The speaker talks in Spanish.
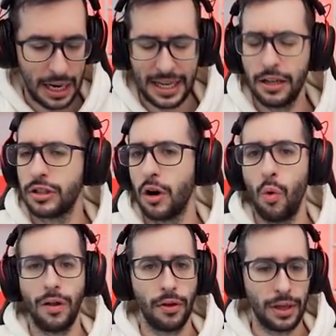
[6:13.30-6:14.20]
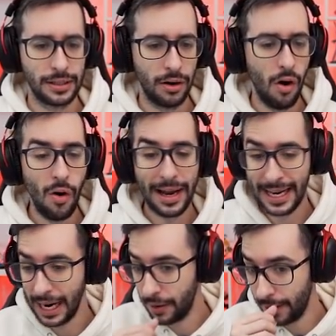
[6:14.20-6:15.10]
quiero seguir jugando CSGO y
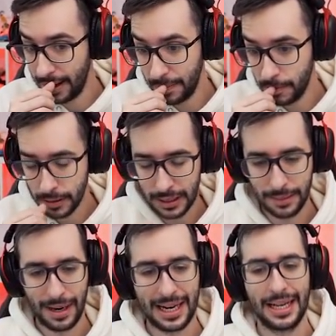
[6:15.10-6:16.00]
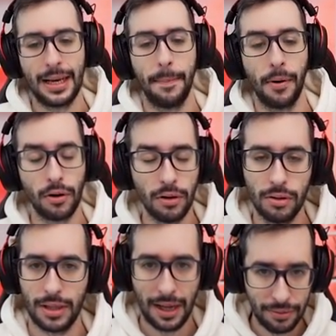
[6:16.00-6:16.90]
quiero darle muchísima caña, por lo
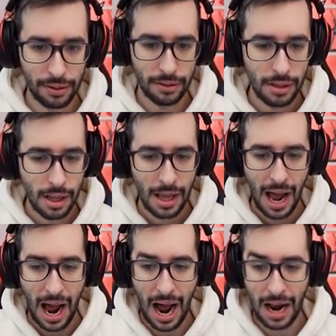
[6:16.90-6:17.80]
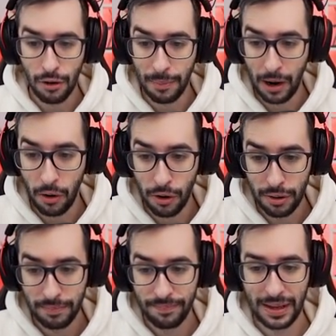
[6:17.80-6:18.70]
tanto... A lo
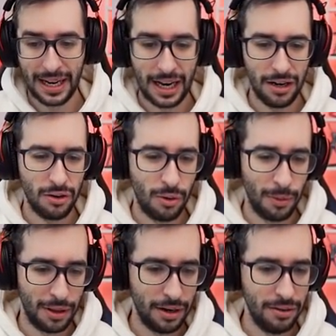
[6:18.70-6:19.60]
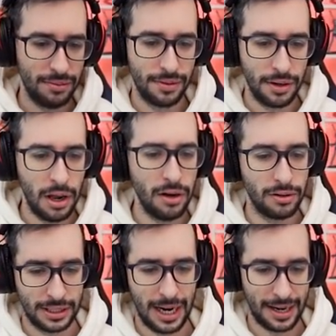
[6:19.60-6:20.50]
mejor Deje, como digo, no,
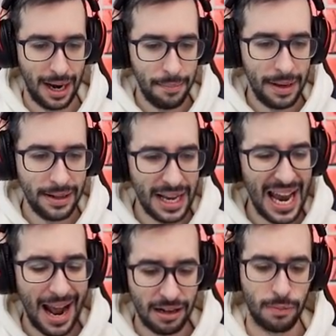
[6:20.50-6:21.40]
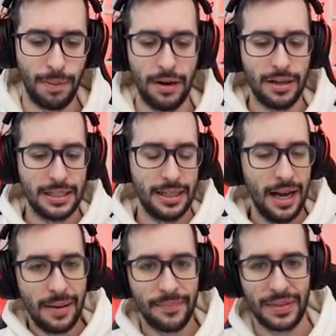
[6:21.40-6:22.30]
o sea, realmente espero que
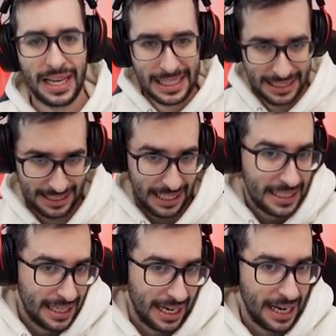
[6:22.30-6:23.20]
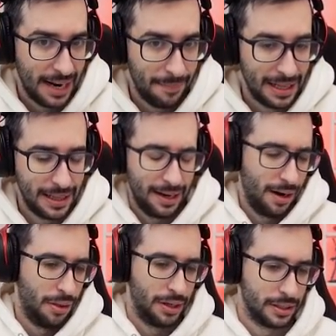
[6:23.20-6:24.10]
sea que sí se quiere mantener
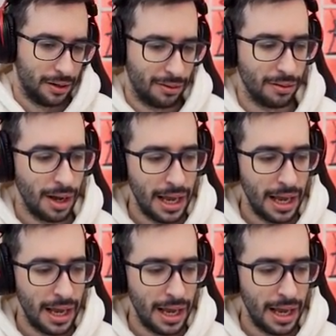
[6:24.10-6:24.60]
el CSGO